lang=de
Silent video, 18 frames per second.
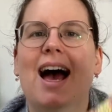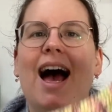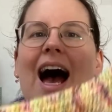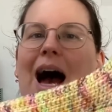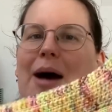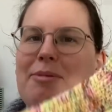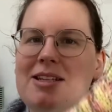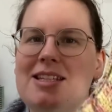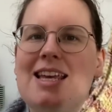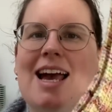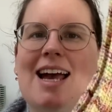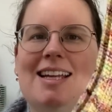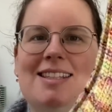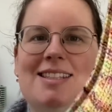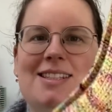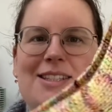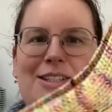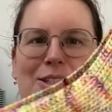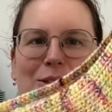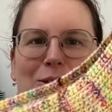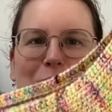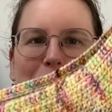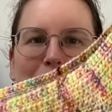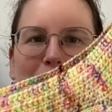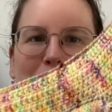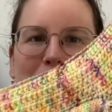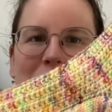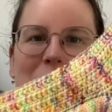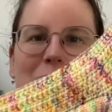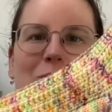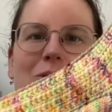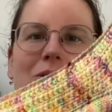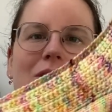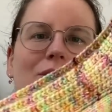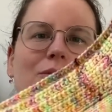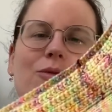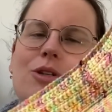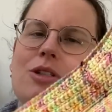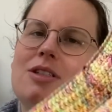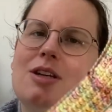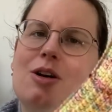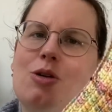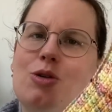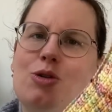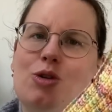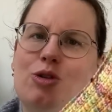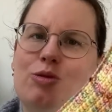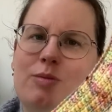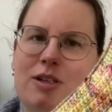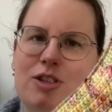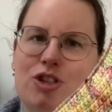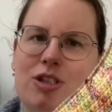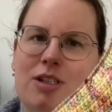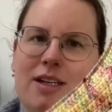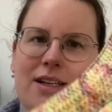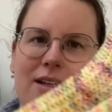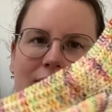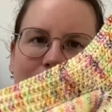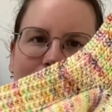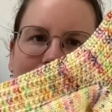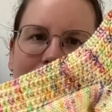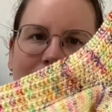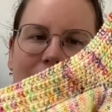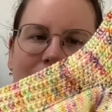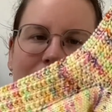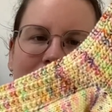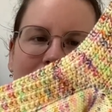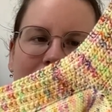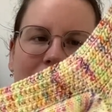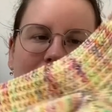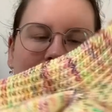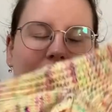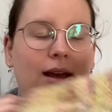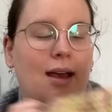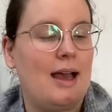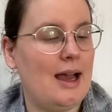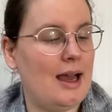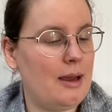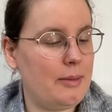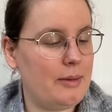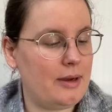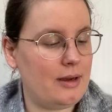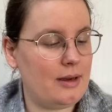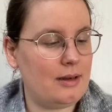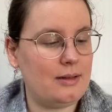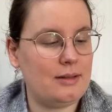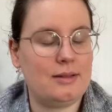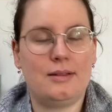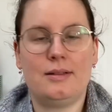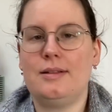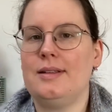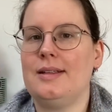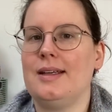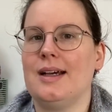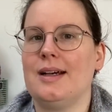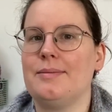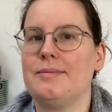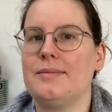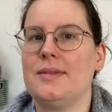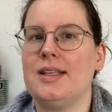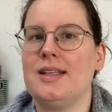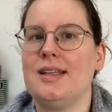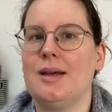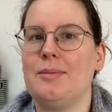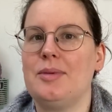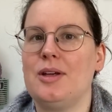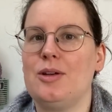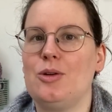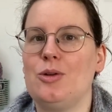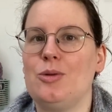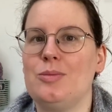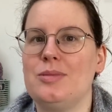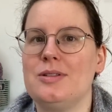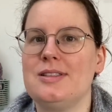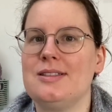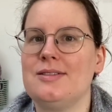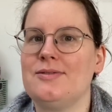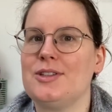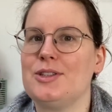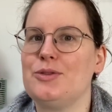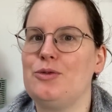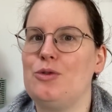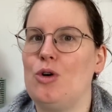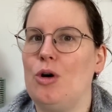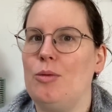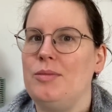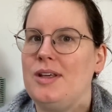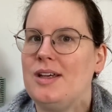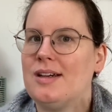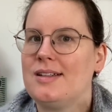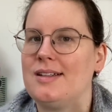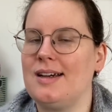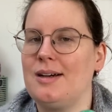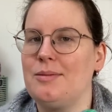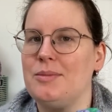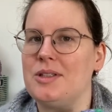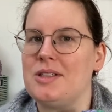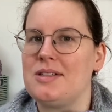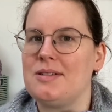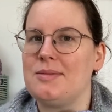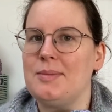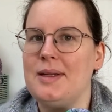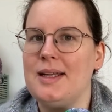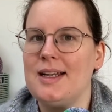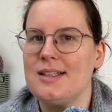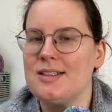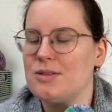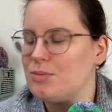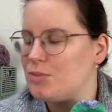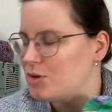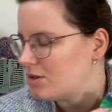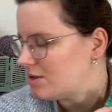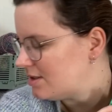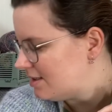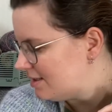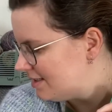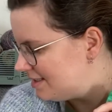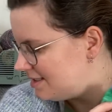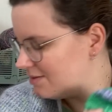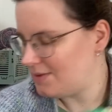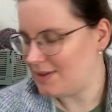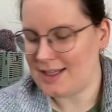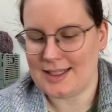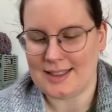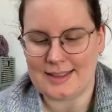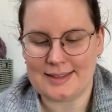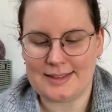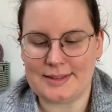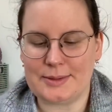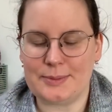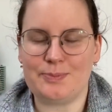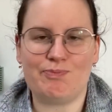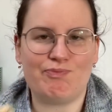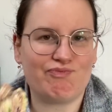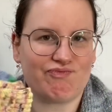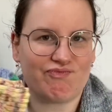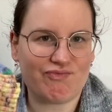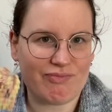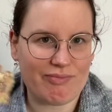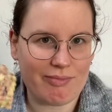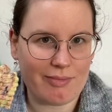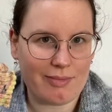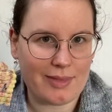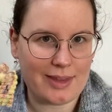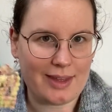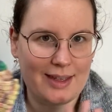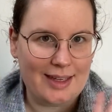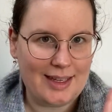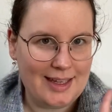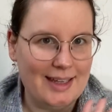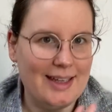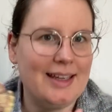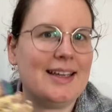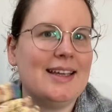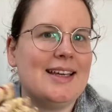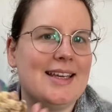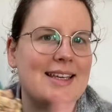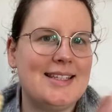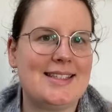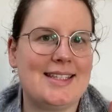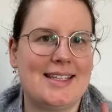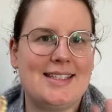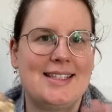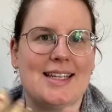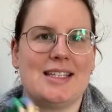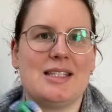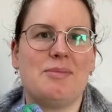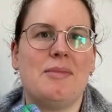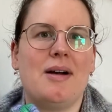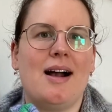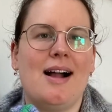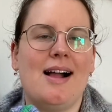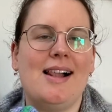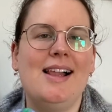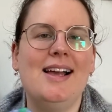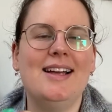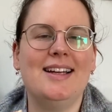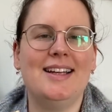Aber es hat sich gelohnt und ich würde die auch nochmal stricken. Aber äh, ja, ich habe ja noch ein bisschen was vor mir da mit Melas Muster. Deswegen ähm, ist das jetzt mal